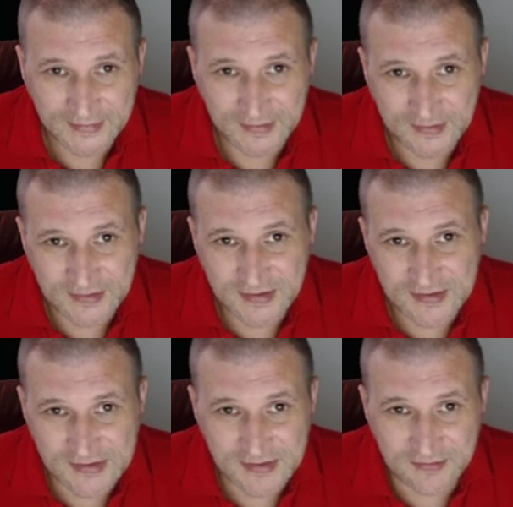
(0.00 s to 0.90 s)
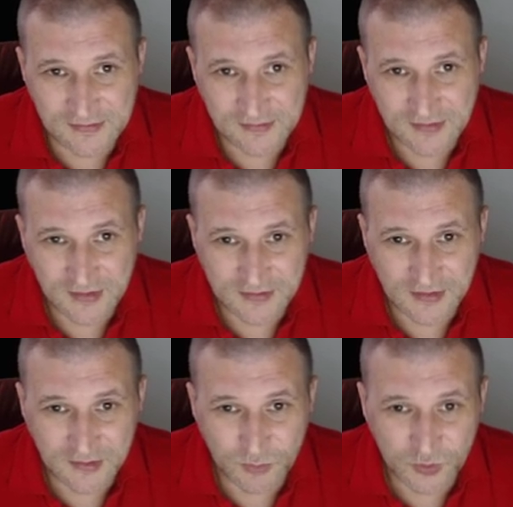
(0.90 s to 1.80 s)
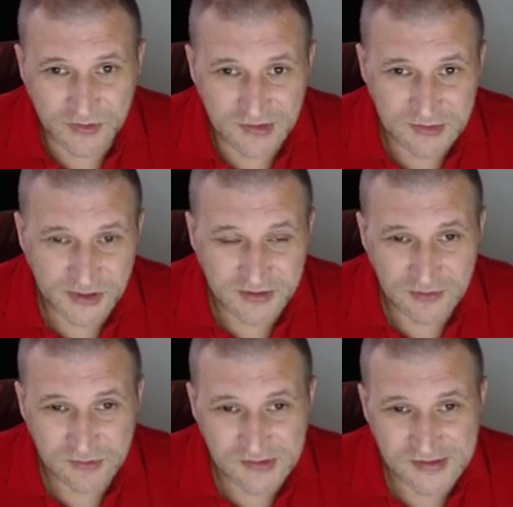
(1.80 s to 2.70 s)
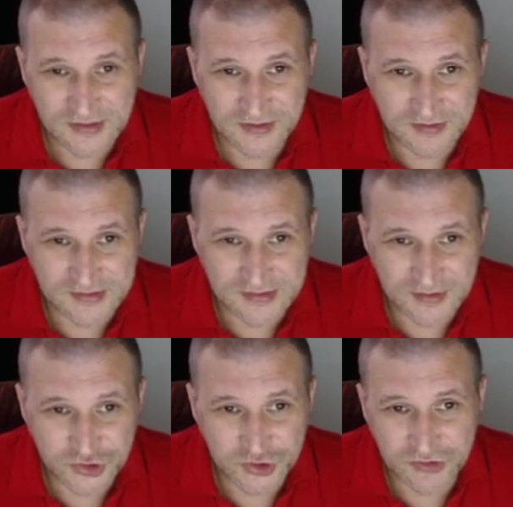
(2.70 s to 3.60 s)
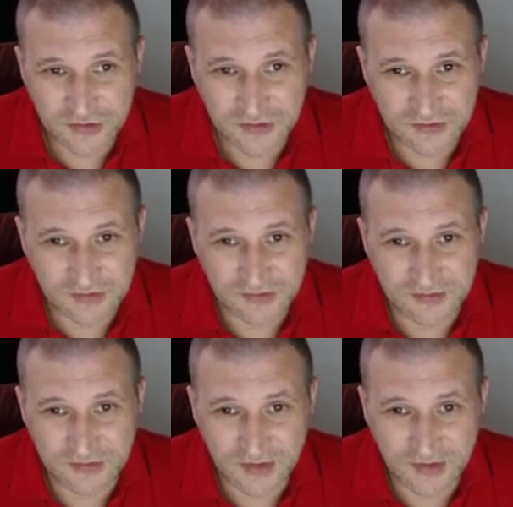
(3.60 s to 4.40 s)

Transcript: Э, если канал мой разблокирует старый, значит э,